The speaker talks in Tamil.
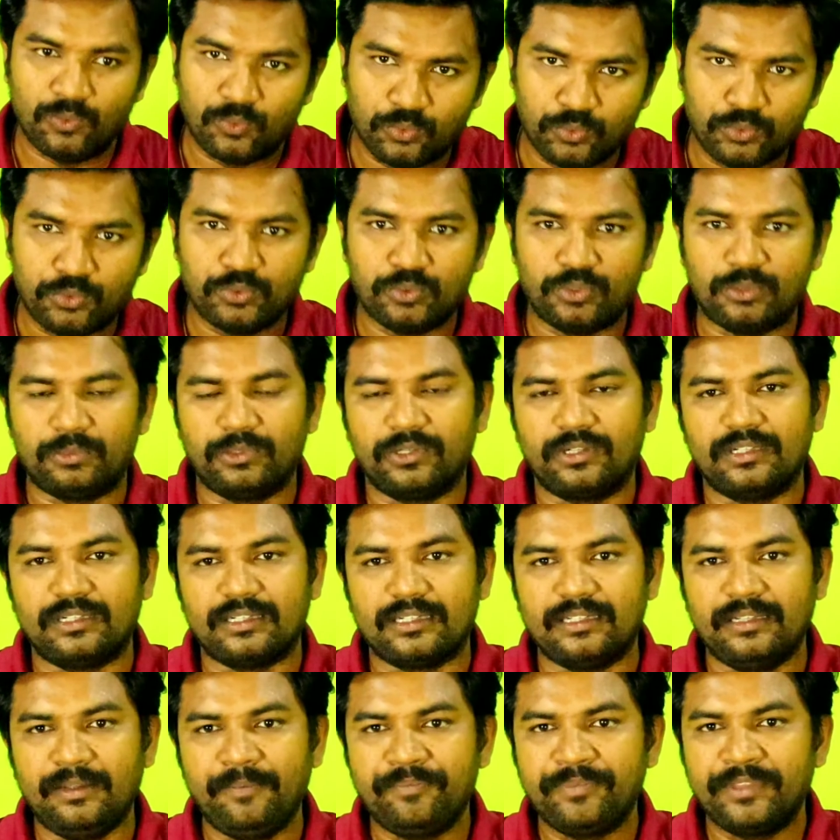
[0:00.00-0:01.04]
கூத்து ஒரு பக்கம்
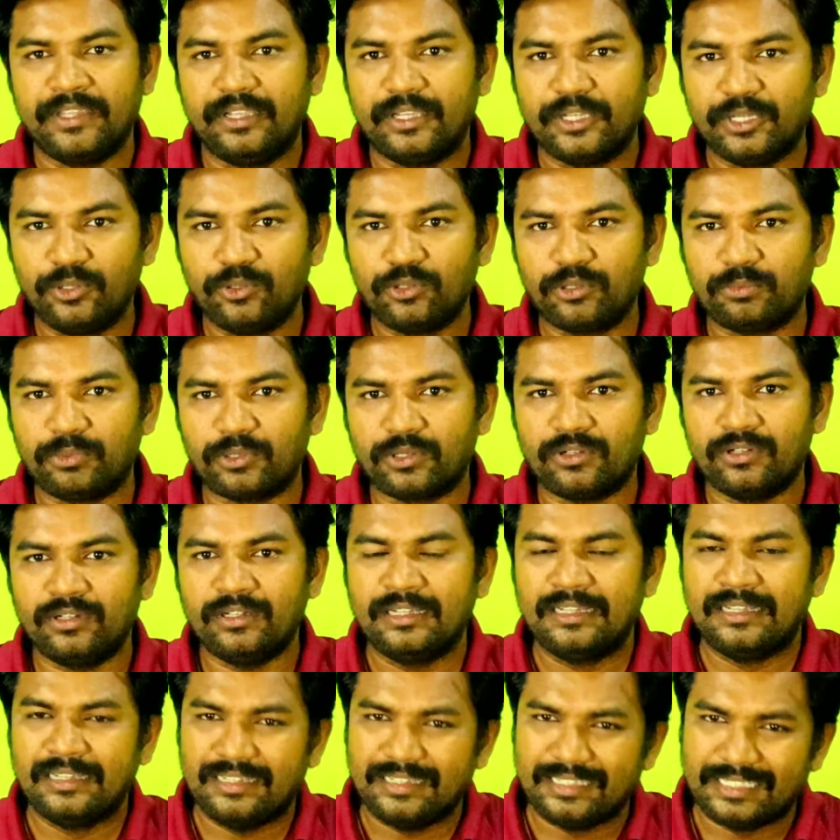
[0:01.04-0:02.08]
இருக்குது இனி ஒரு பக்கம்
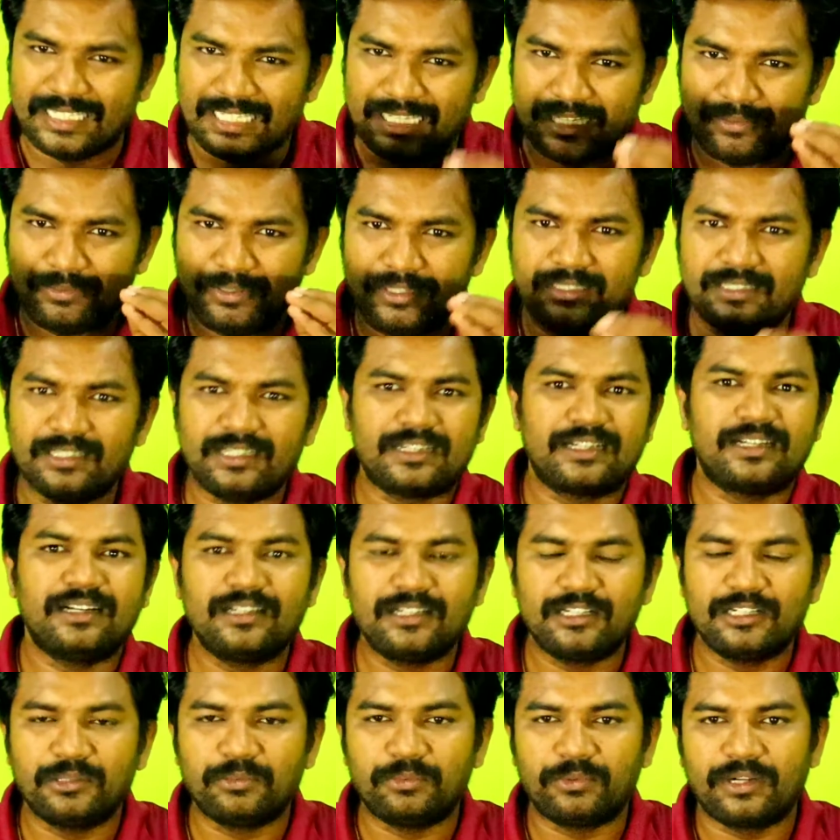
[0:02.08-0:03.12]
ஏவன்
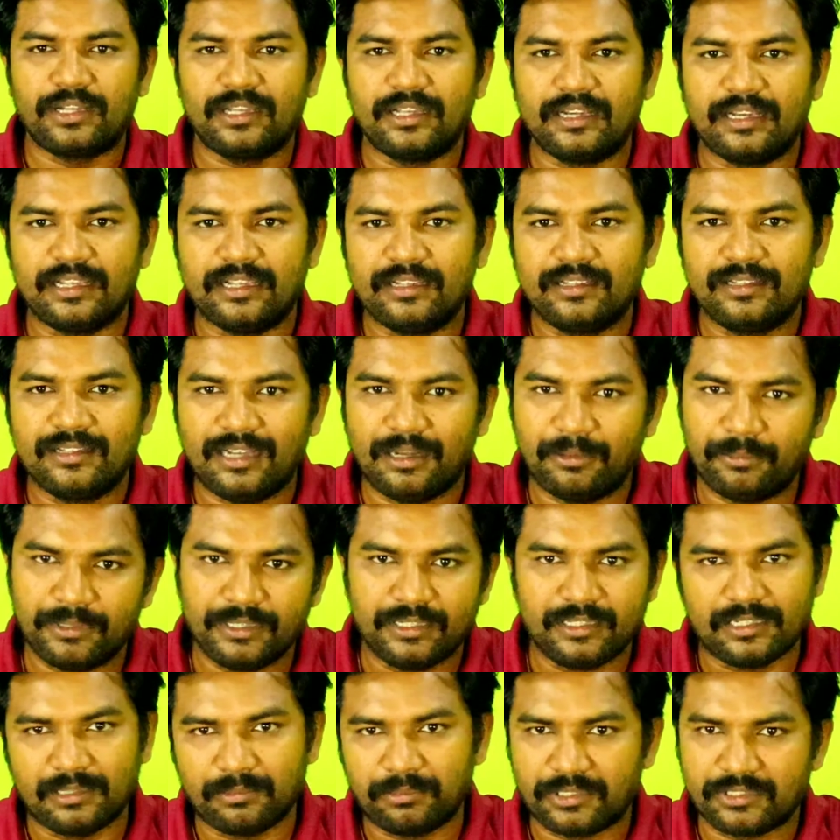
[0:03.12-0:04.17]
எக்கெடுக்கிட்டு போனால் என்ன
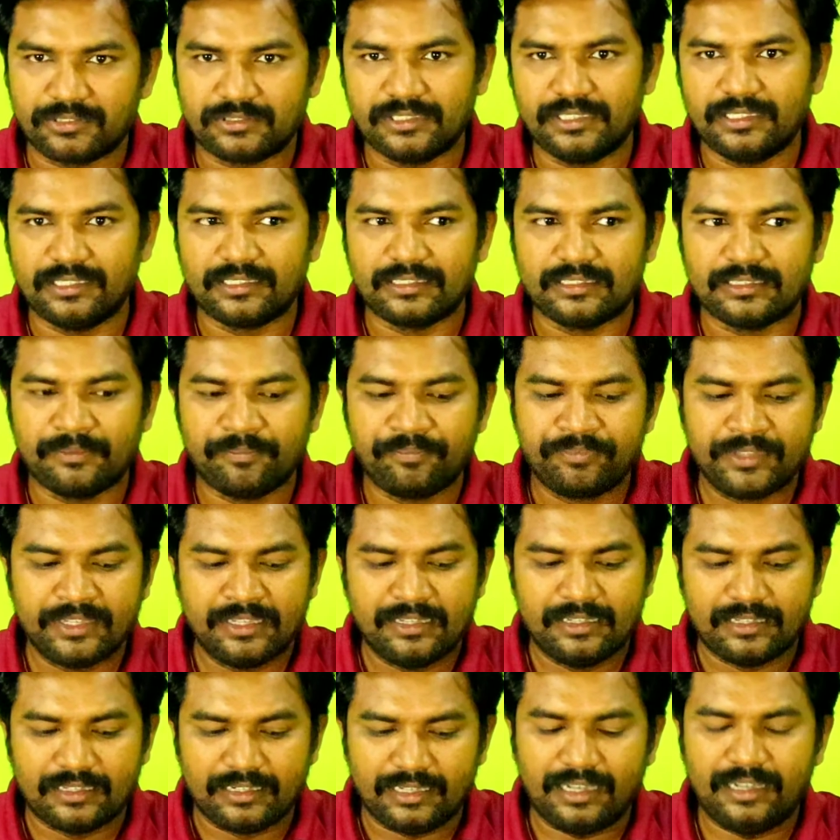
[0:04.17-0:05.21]
அப்படிங்கிற பிரச்சனையும் இருக்குது
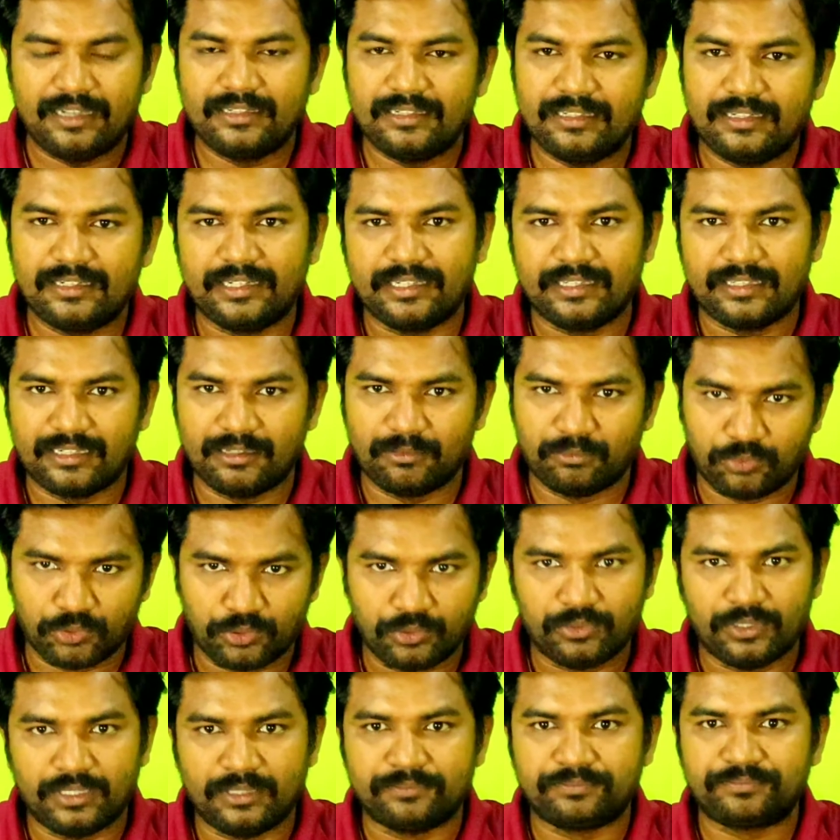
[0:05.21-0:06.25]
நான் என்ன நினைக்கிறேன்
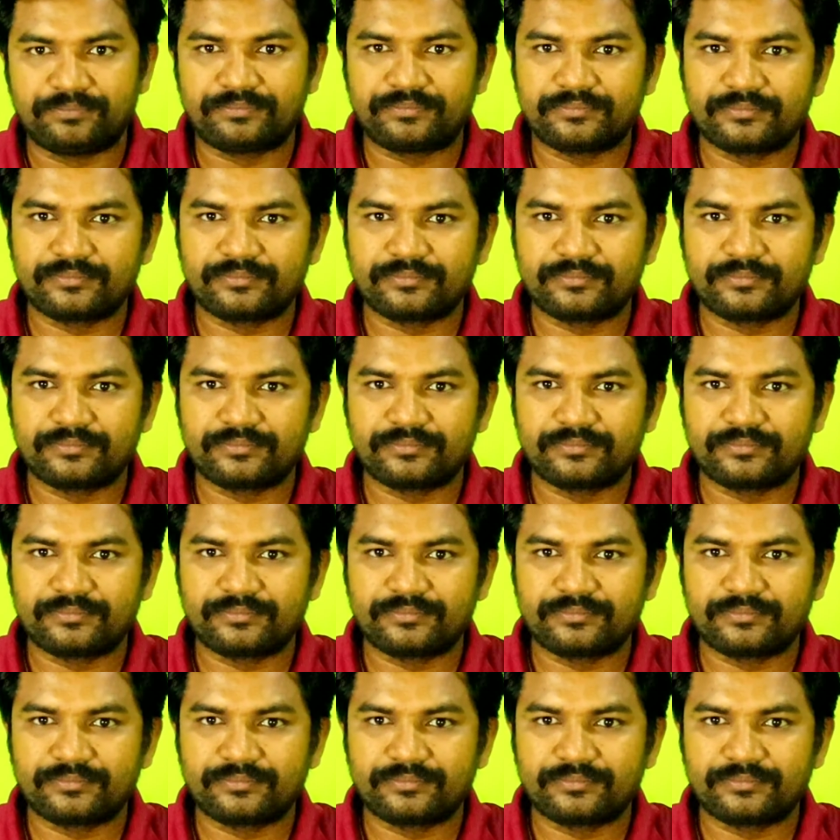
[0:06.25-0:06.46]
பொதுவாக